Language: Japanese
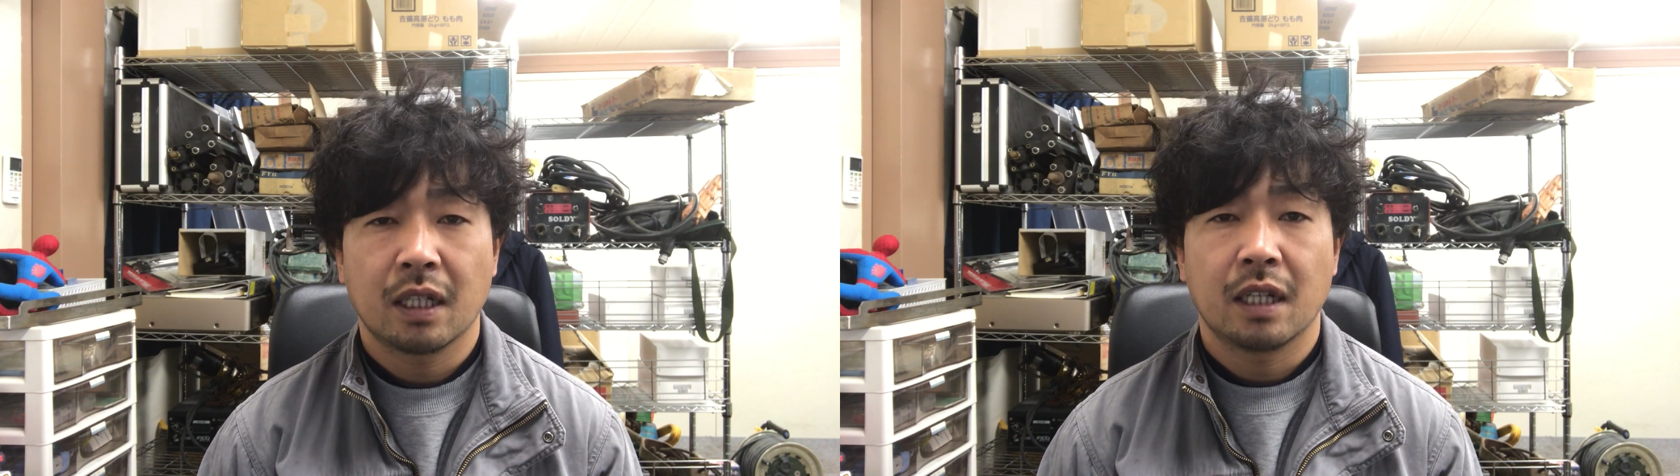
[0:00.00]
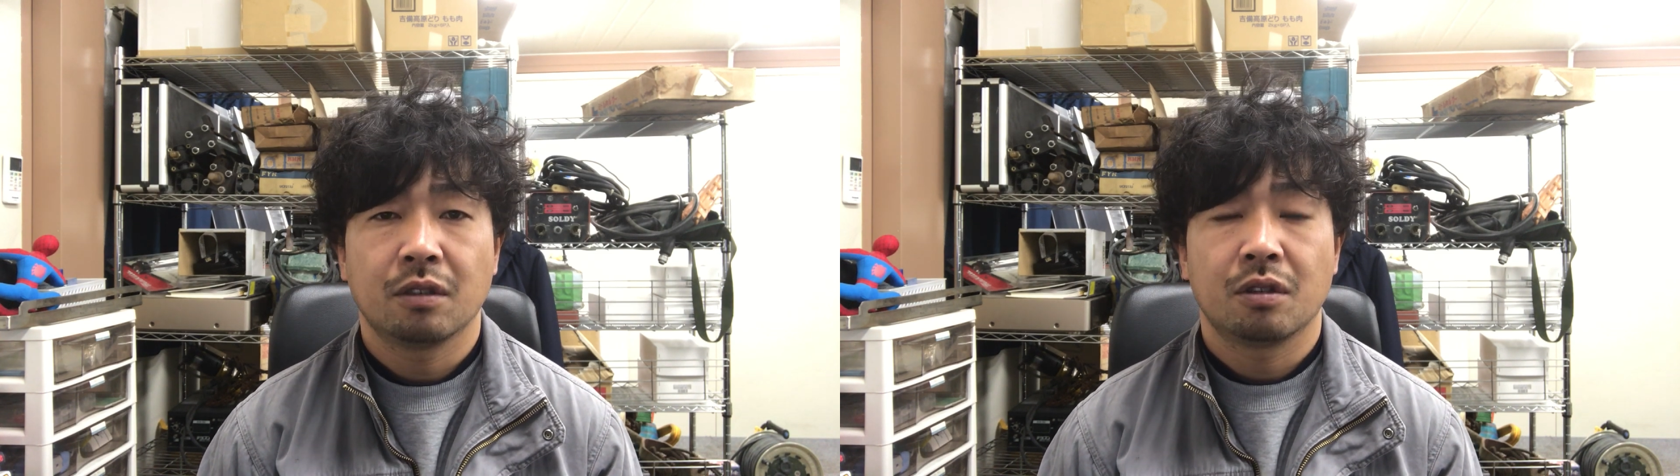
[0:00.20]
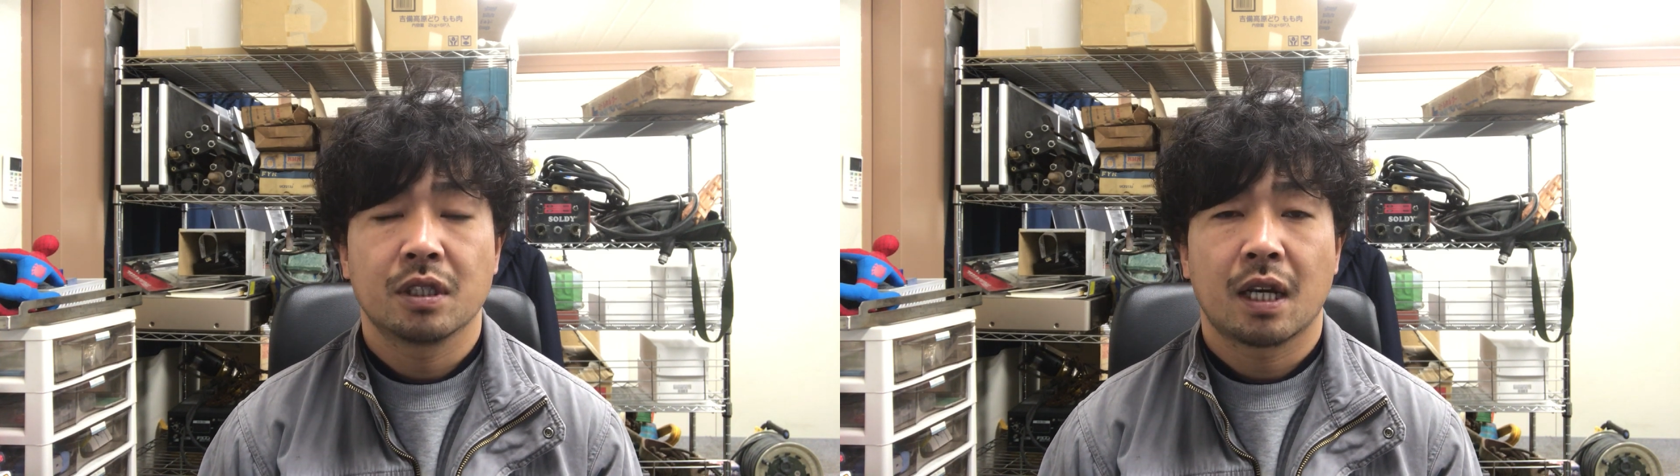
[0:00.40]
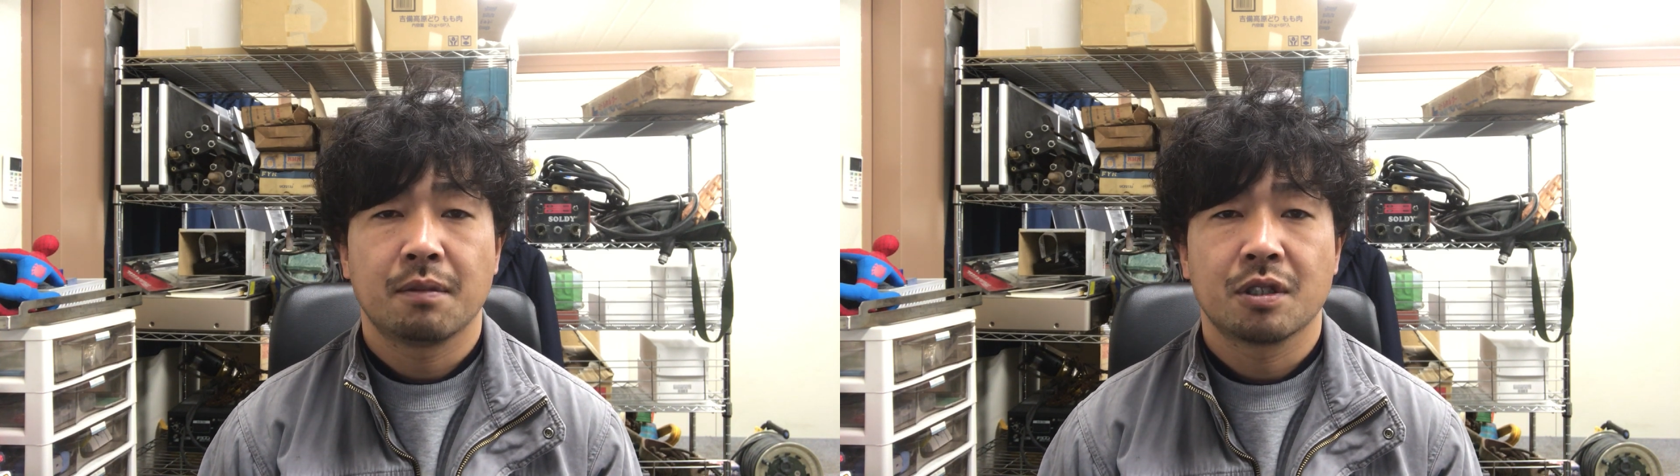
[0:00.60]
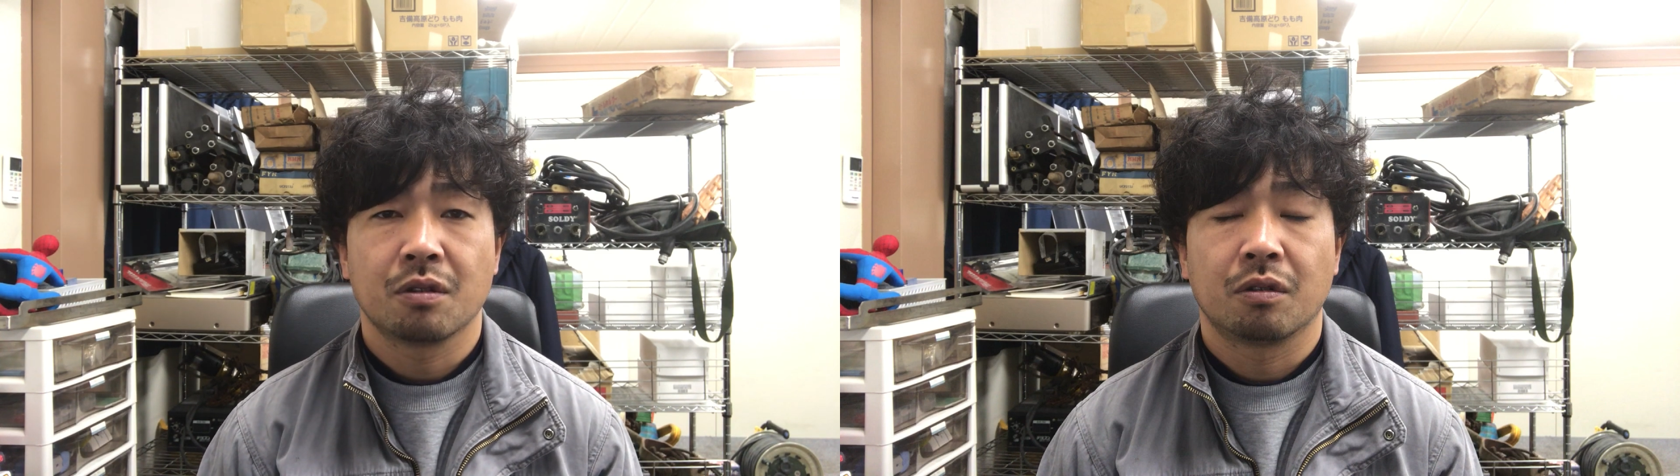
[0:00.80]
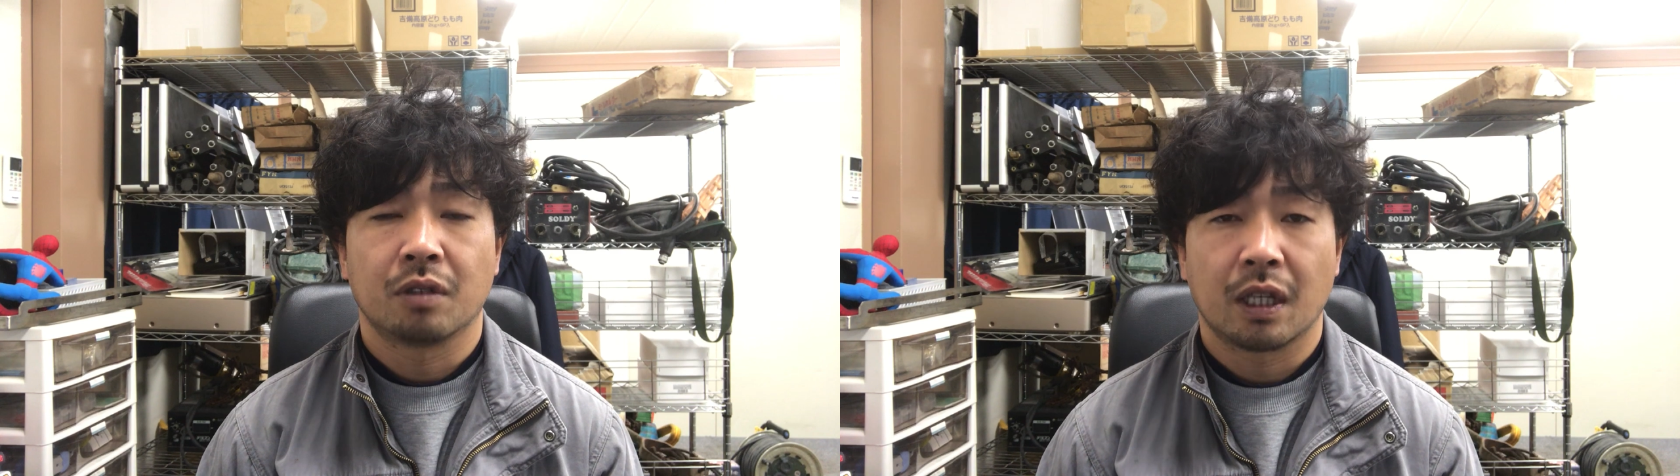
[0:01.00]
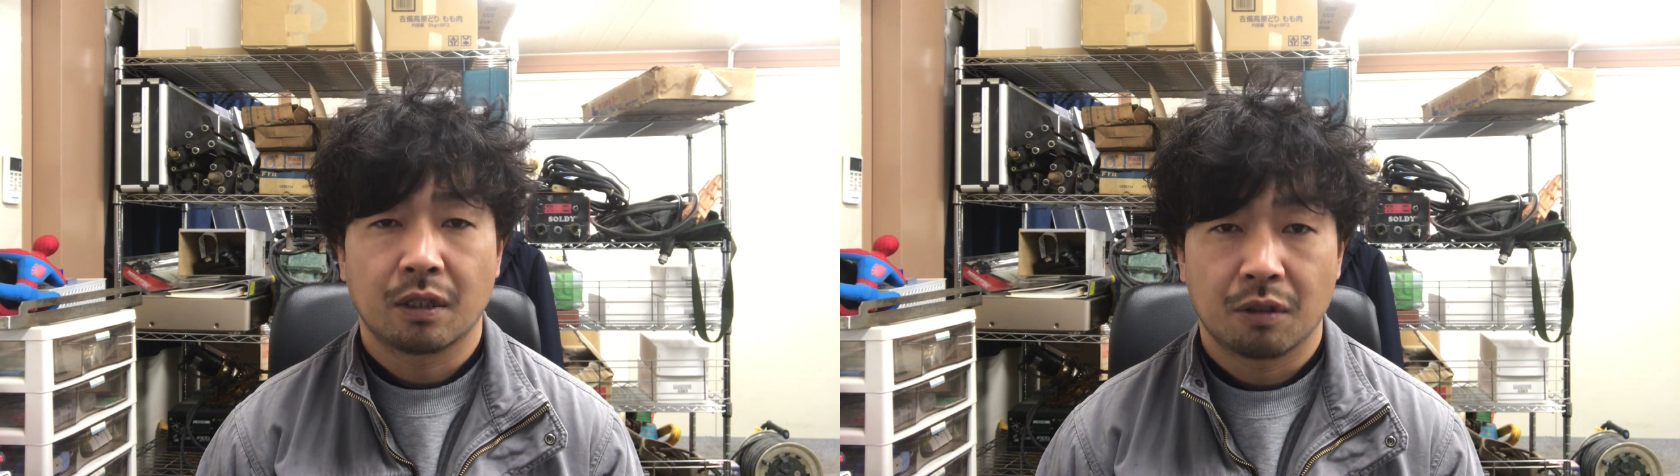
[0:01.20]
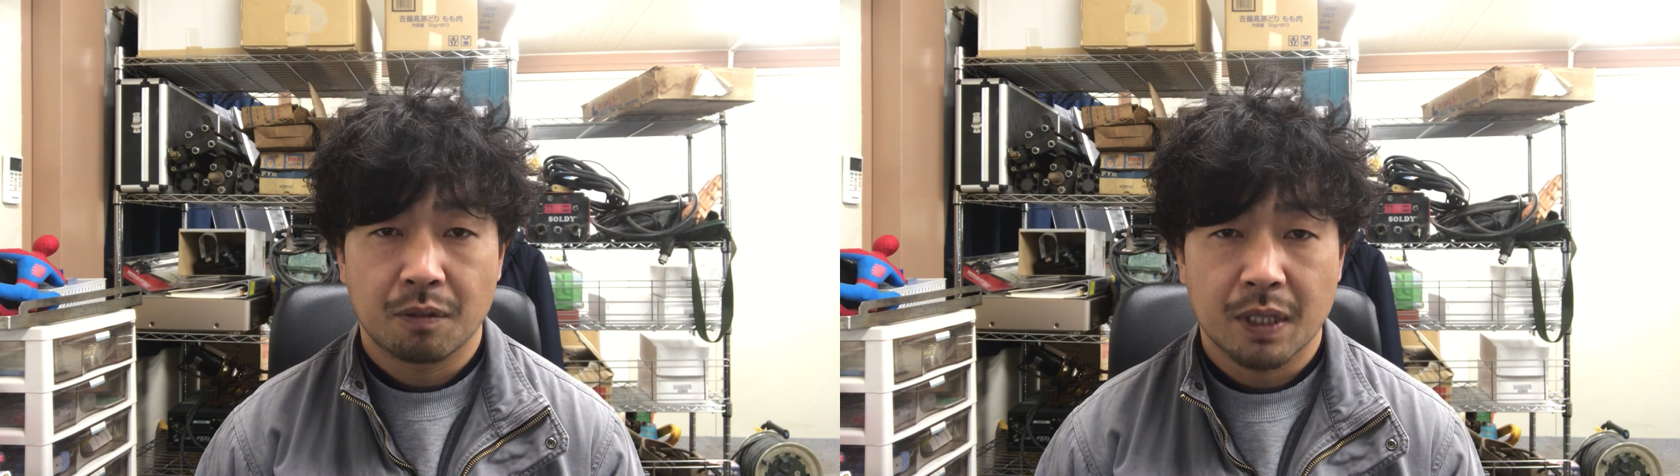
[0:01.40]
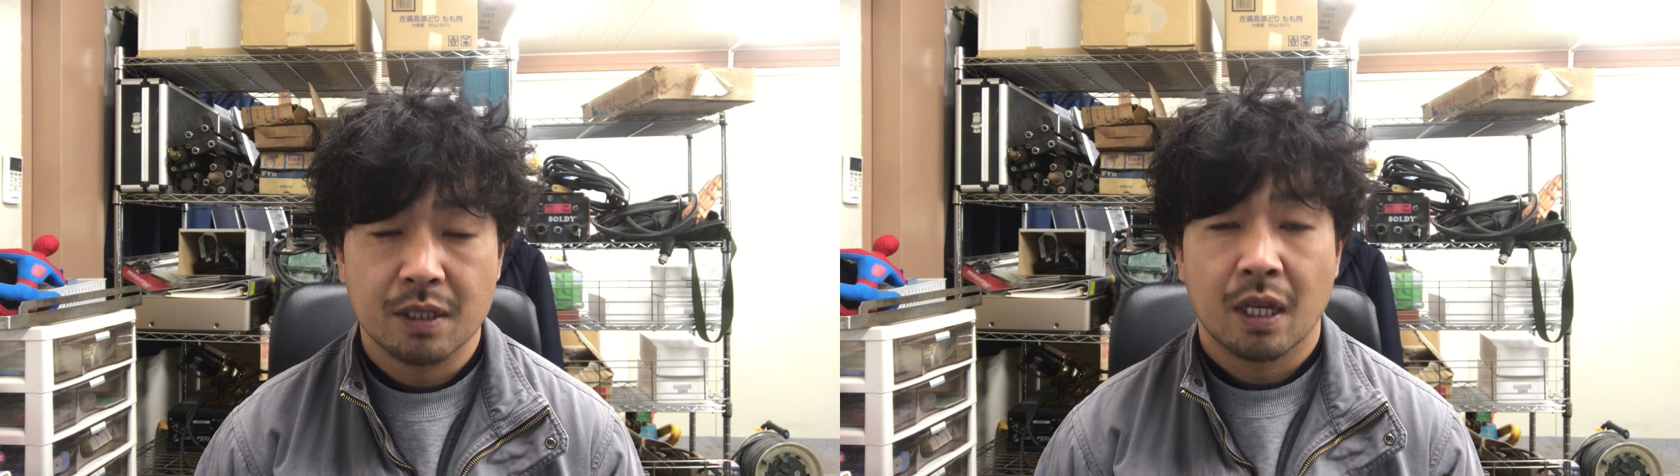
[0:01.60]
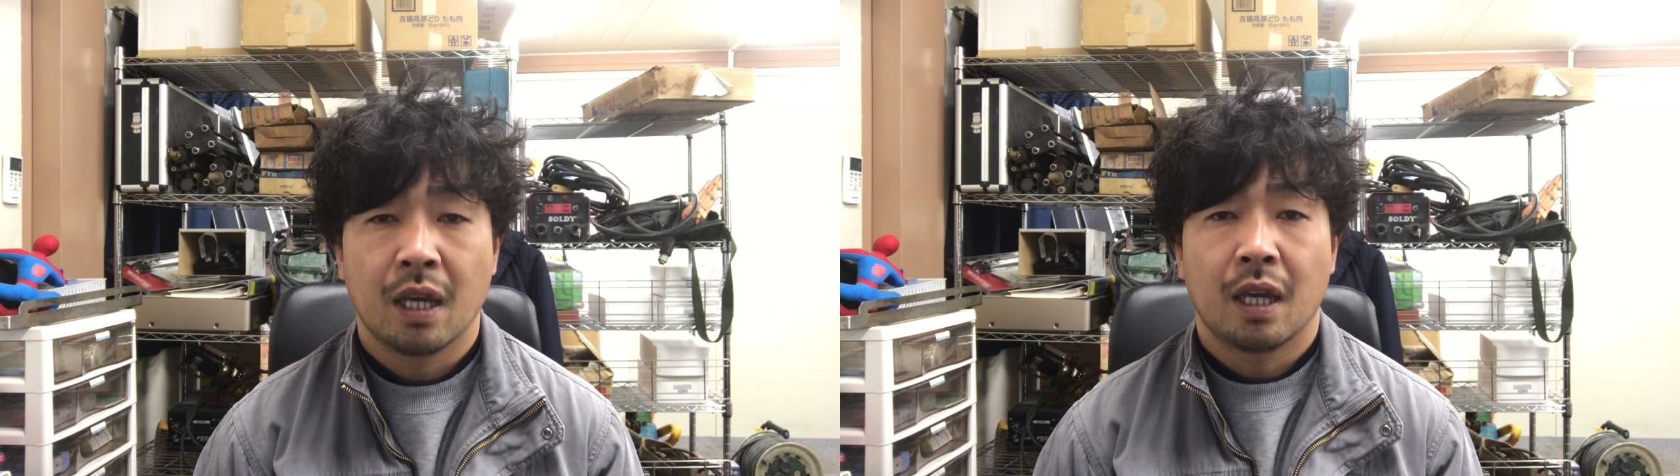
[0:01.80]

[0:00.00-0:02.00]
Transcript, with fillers: 買取サービスを行っております、